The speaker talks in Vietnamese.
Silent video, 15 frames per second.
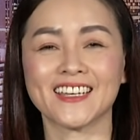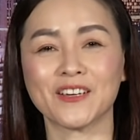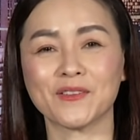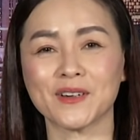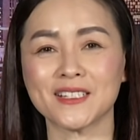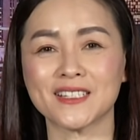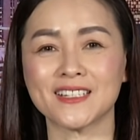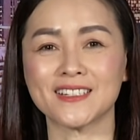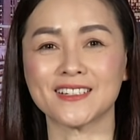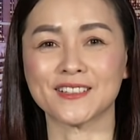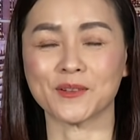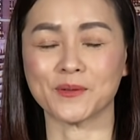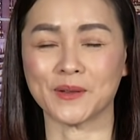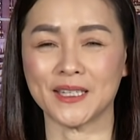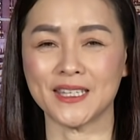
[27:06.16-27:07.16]
Kim Hoàng xin trân
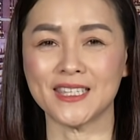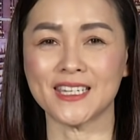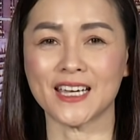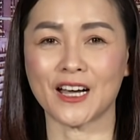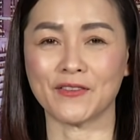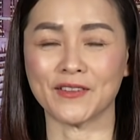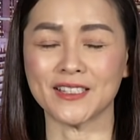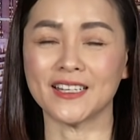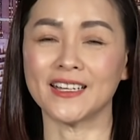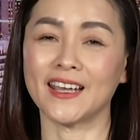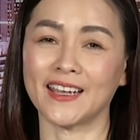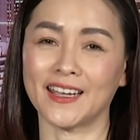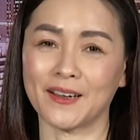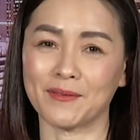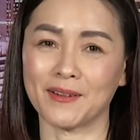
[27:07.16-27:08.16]
trọng kính chào và xin
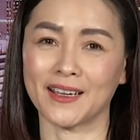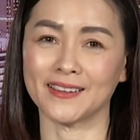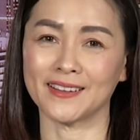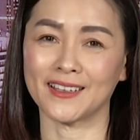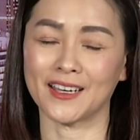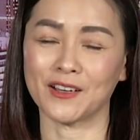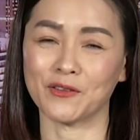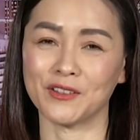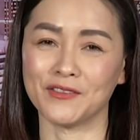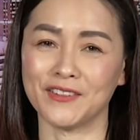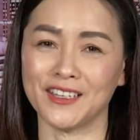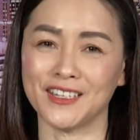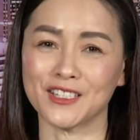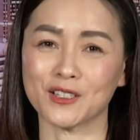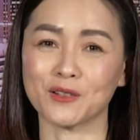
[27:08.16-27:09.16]
hẹn gặp lại tất cả quý
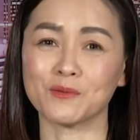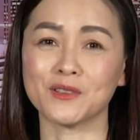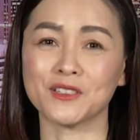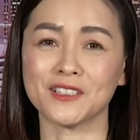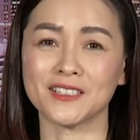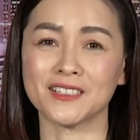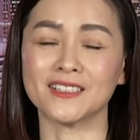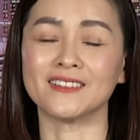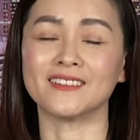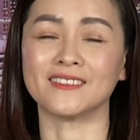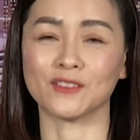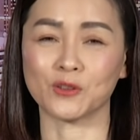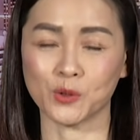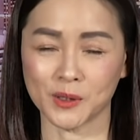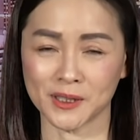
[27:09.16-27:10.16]
vị trong chương trình
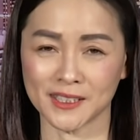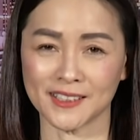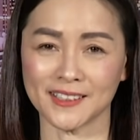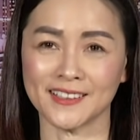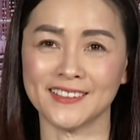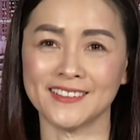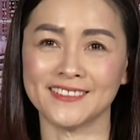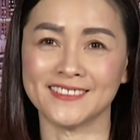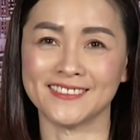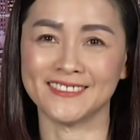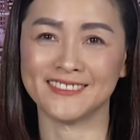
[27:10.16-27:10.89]
tuần tới.